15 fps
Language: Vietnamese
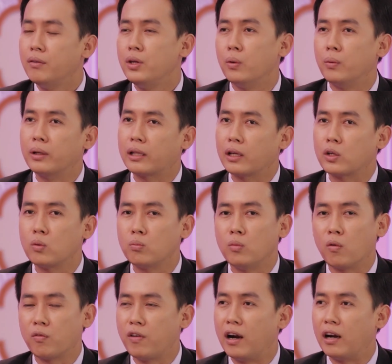Ví dụ như tay
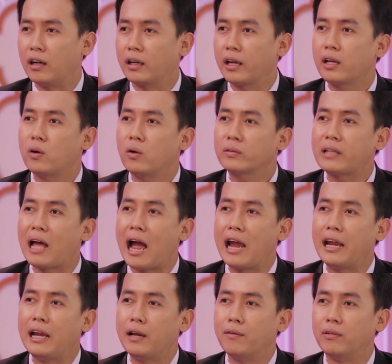rung một phần cái ngón
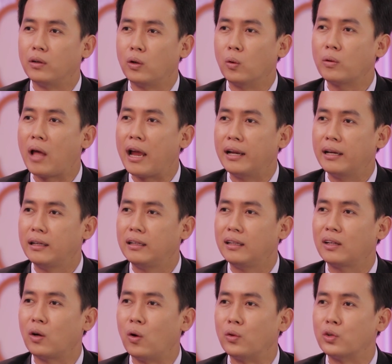tay hay phần cổ tay,
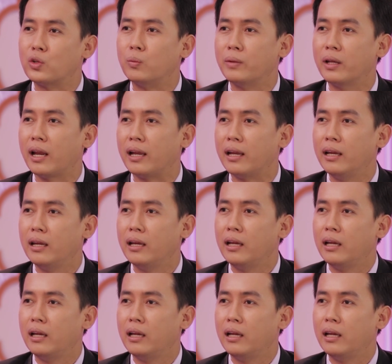tay ngồi để rung thế này.